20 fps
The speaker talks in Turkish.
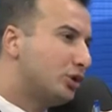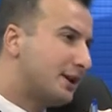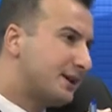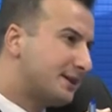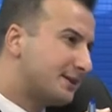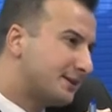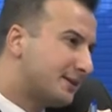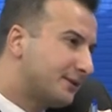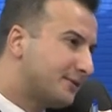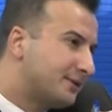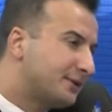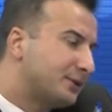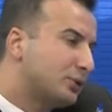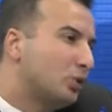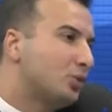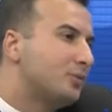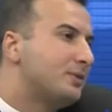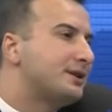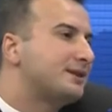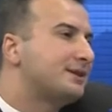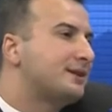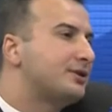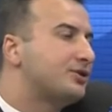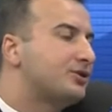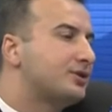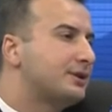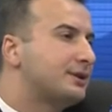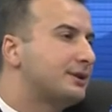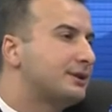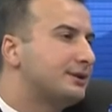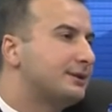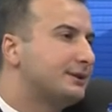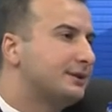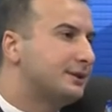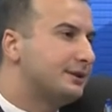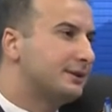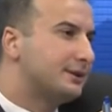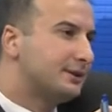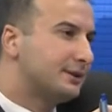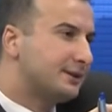esnafın o mesajı
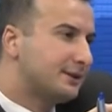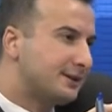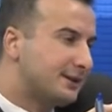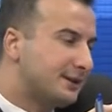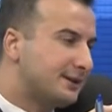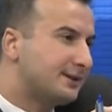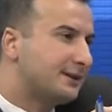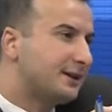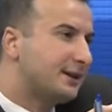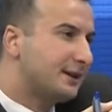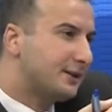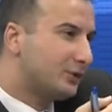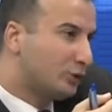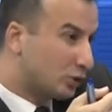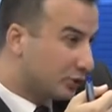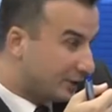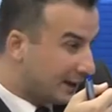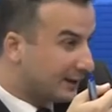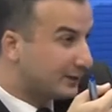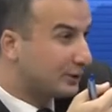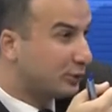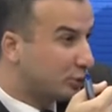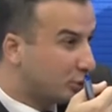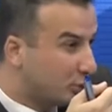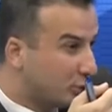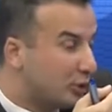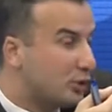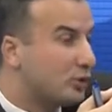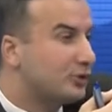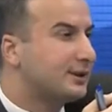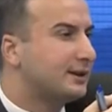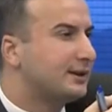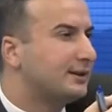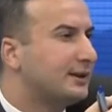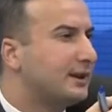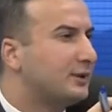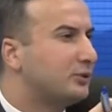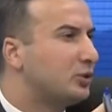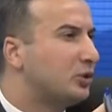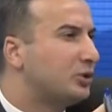e, Çok size haklısınız. özellikle Türkiye
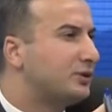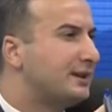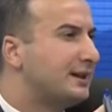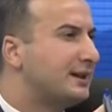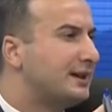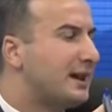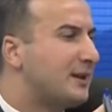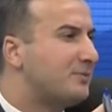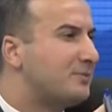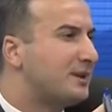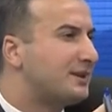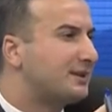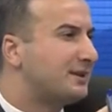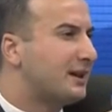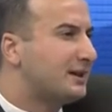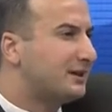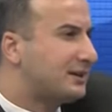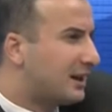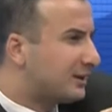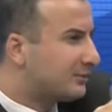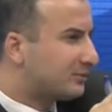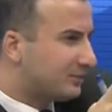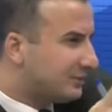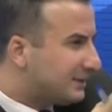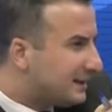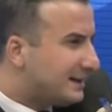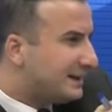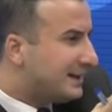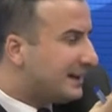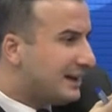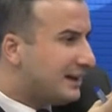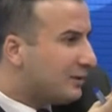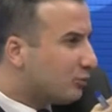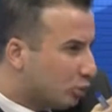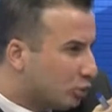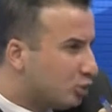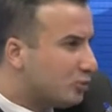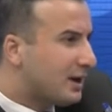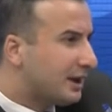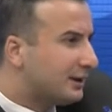üzerinden gönderilen mesajlar ne,
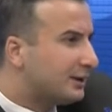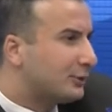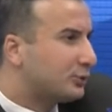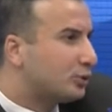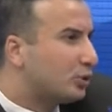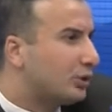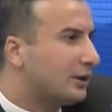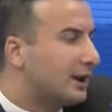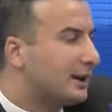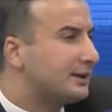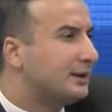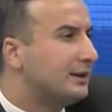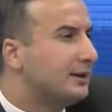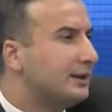bunu Çok mu anlatıyorlar? haklısınız.